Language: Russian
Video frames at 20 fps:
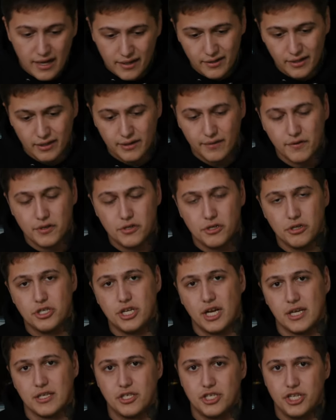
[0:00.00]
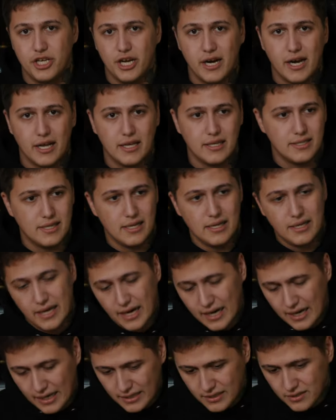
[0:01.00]
до этого еще час чекались,
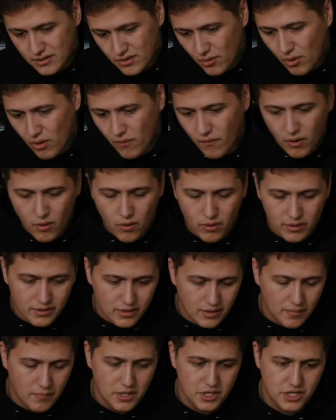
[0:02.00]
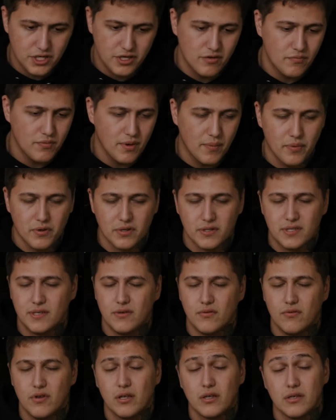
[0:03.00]
ехали из другого города на машине, у меня
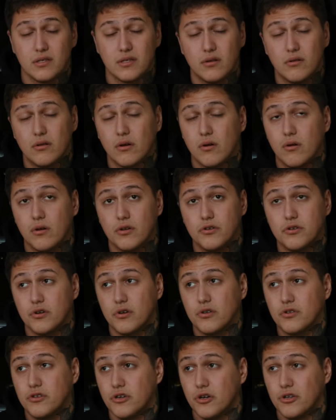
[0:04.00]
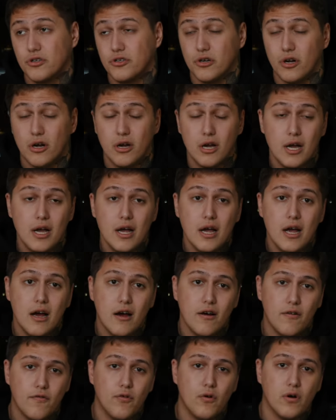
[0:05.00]
просто сил нет, я стою такой «чё, чё, чё».
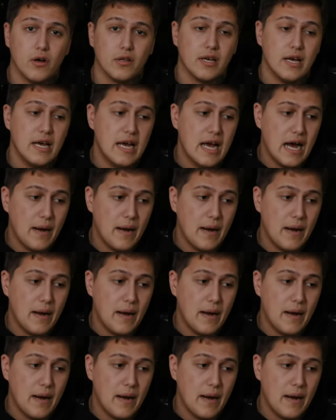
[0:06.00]
Вот.